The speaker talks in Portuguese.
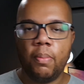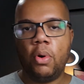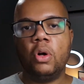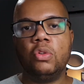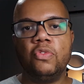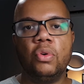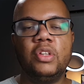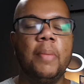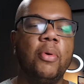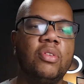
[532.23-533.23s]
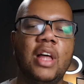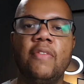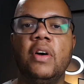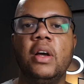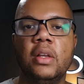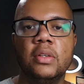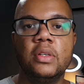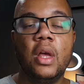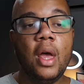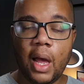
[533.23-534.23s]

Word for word: Pronto, voltei para o que estava antes.